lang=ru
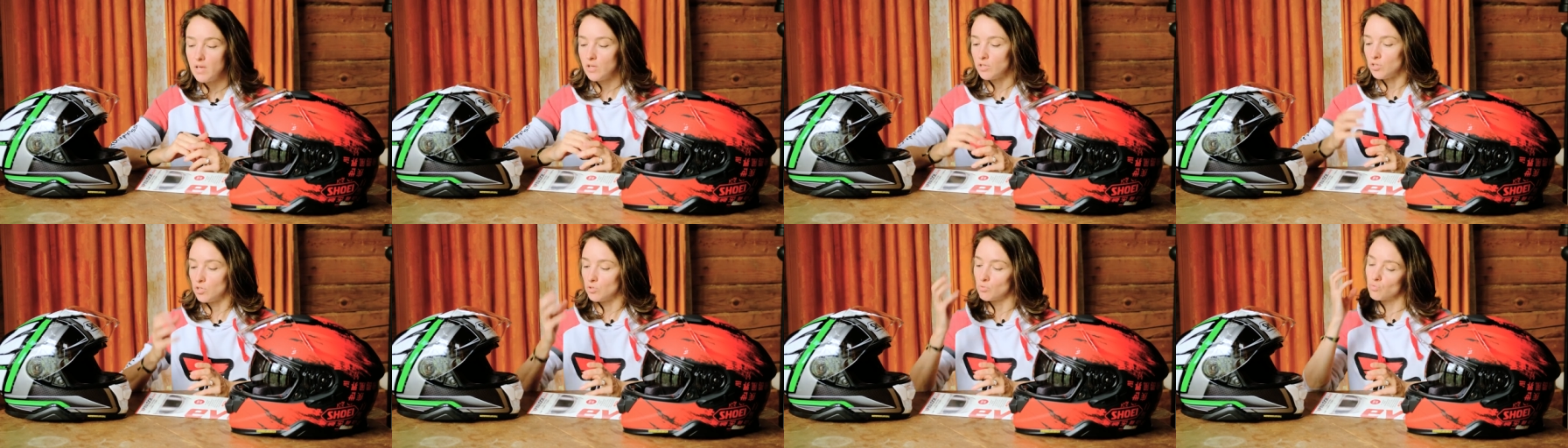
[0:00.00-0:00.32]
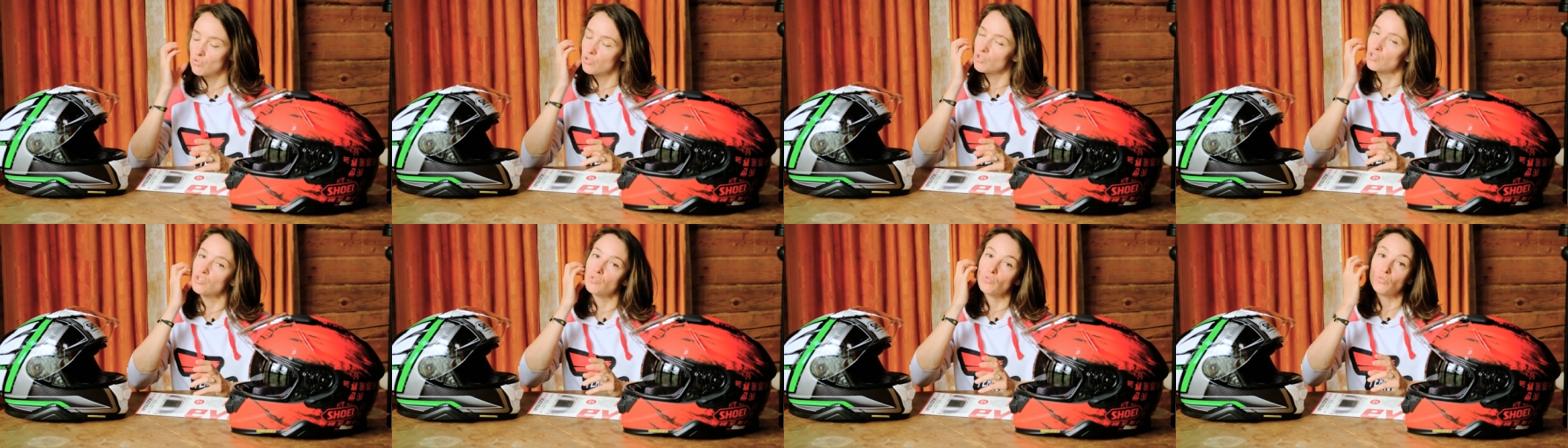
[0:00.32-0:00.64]
Не
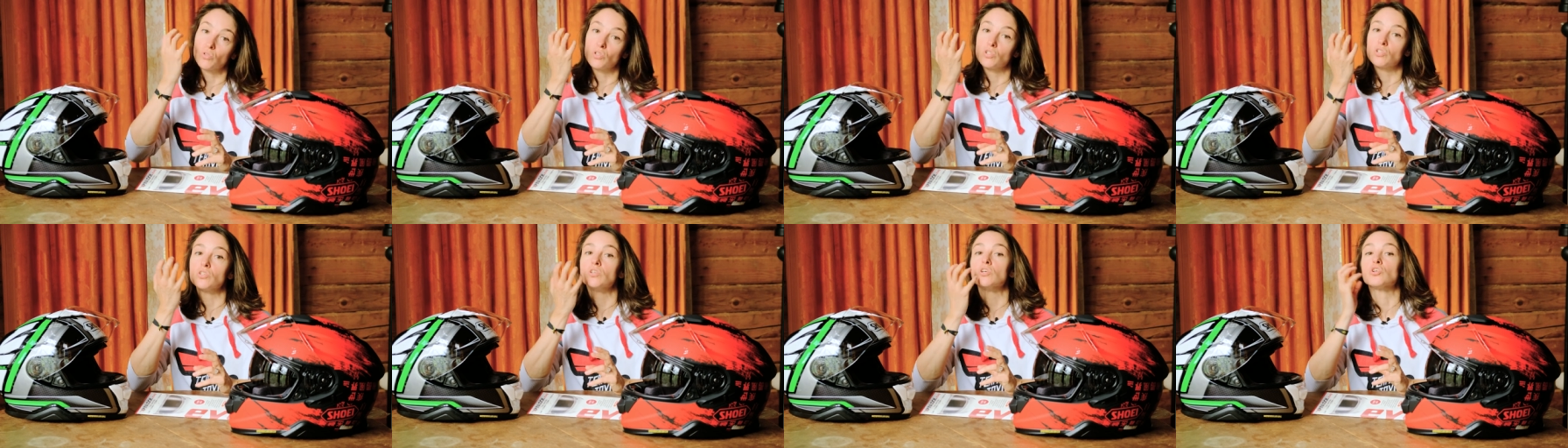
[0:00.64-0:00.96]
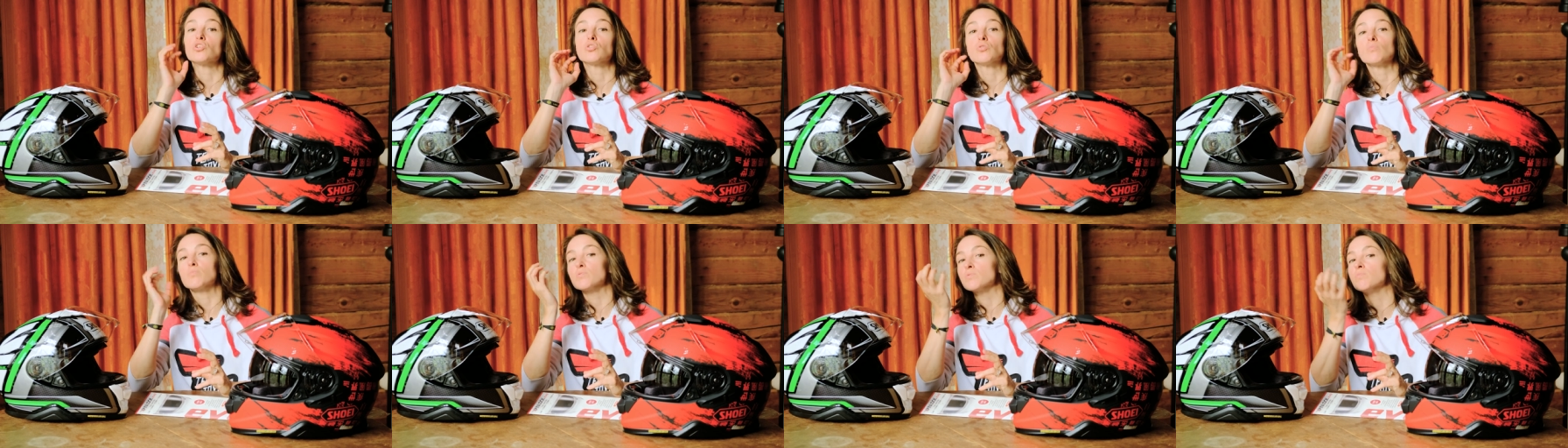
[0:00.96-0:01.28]
нужно что-то здесь,
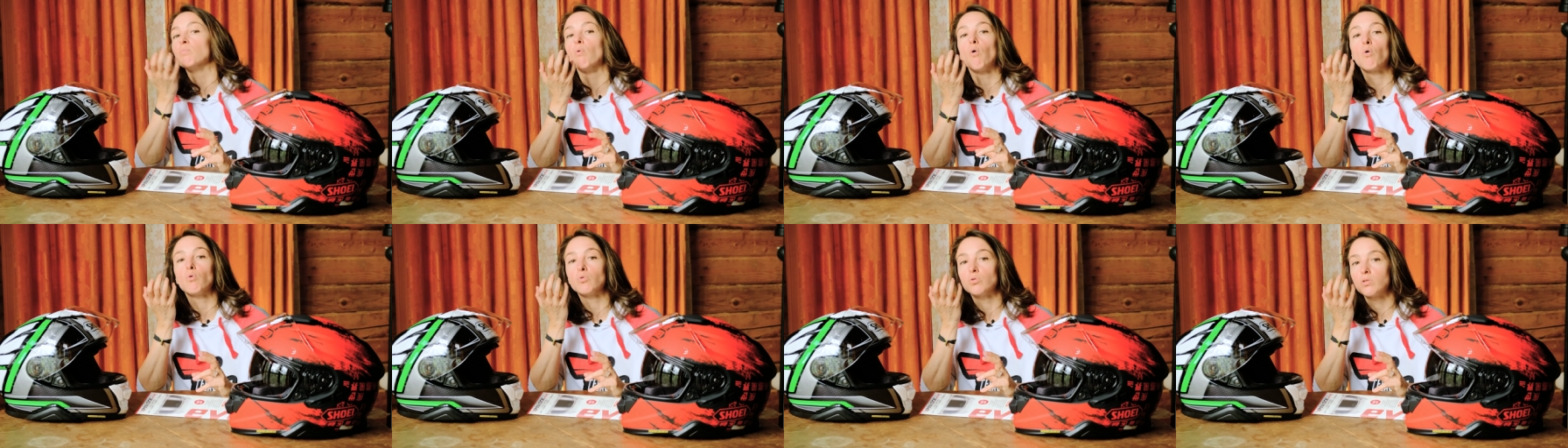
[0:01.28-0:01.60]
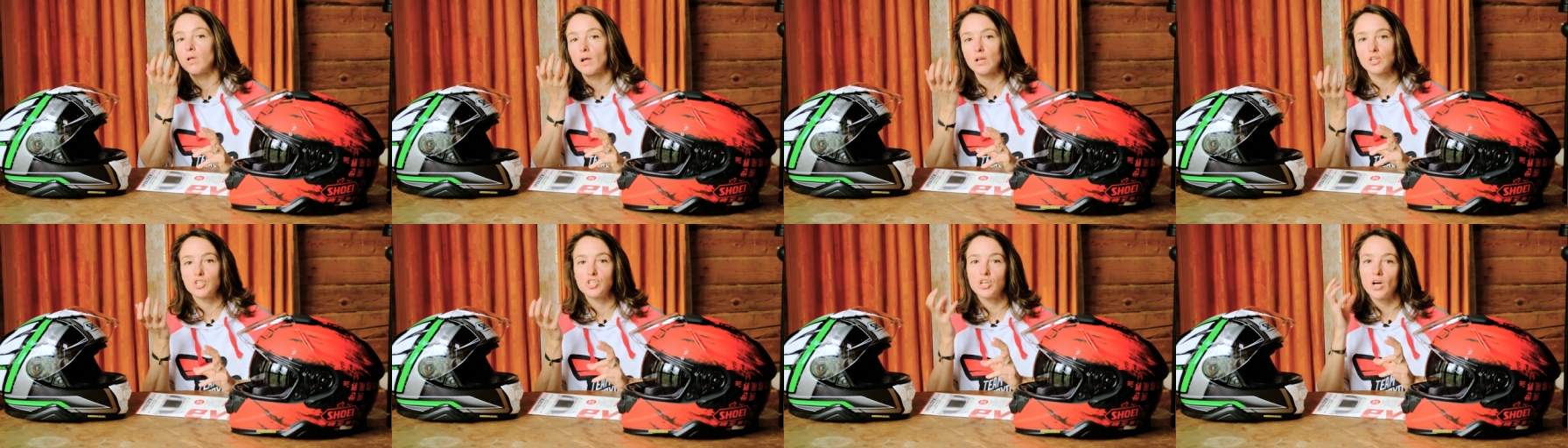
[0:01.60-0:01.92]
чтобы сбоку
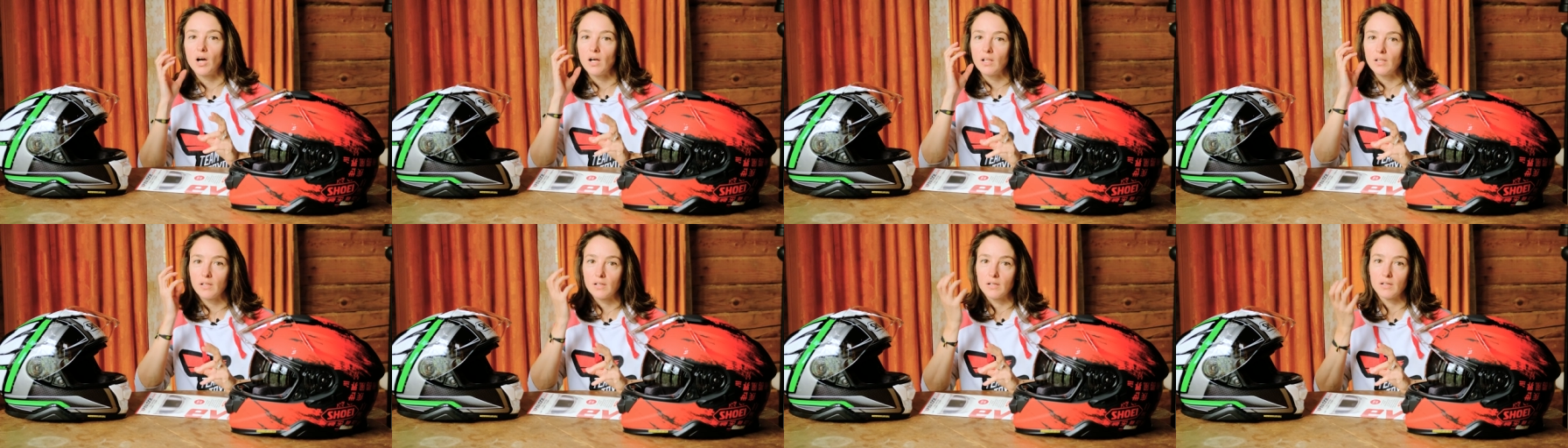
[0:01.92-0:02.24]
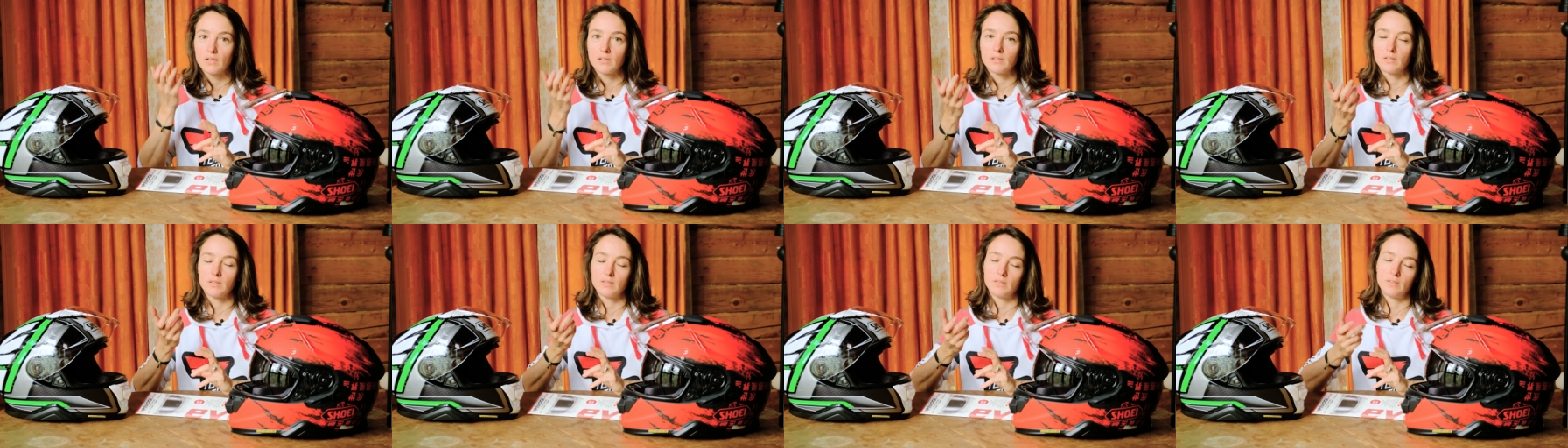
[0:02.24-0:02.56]

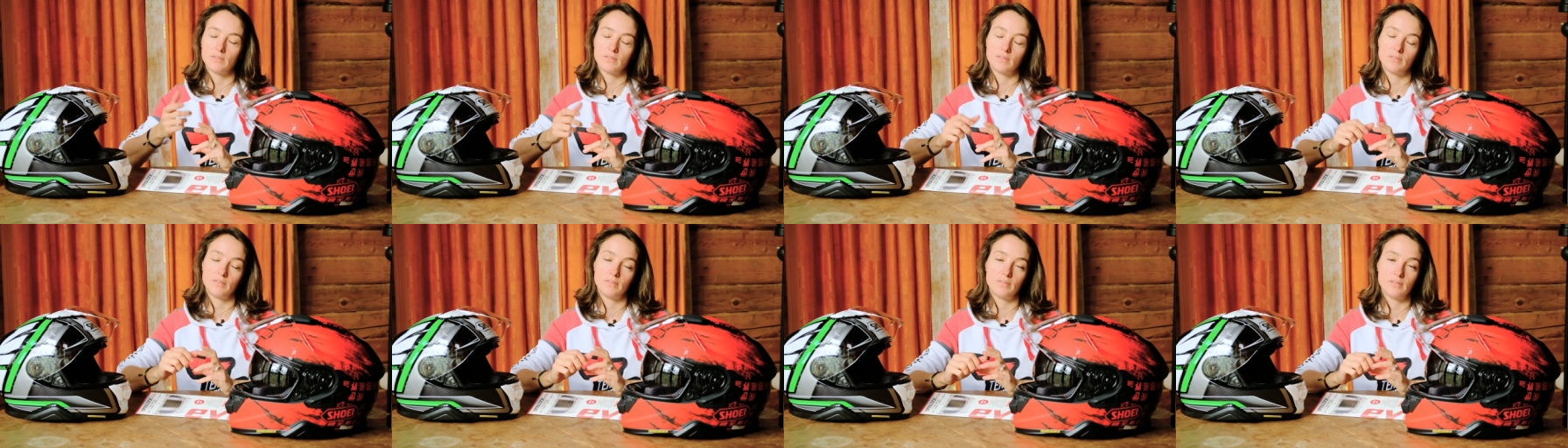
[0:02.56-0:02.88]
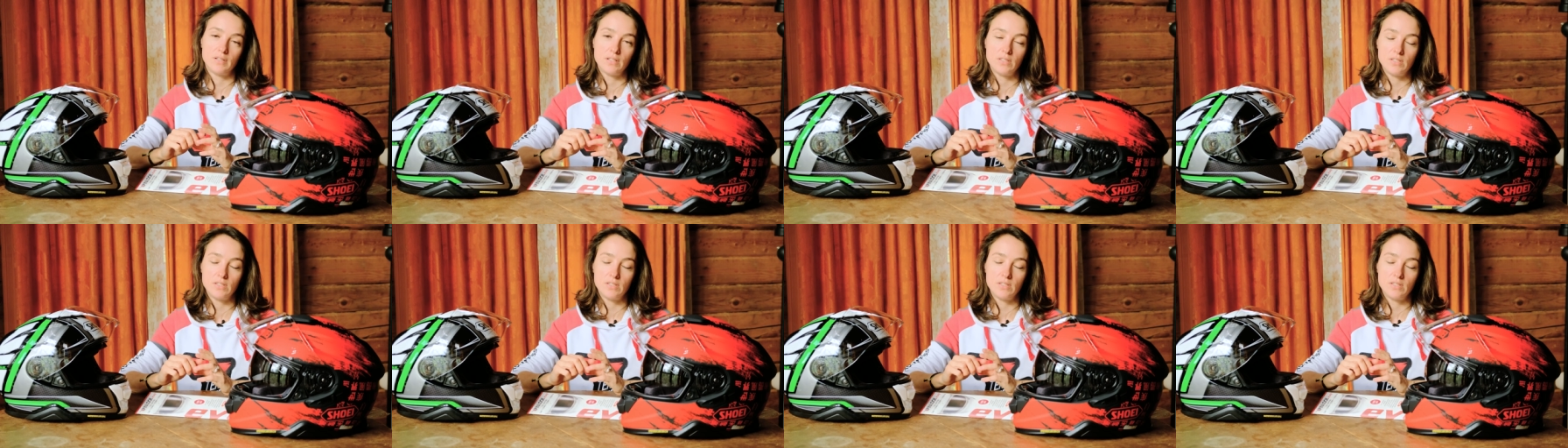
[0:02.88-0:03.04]
торчало э,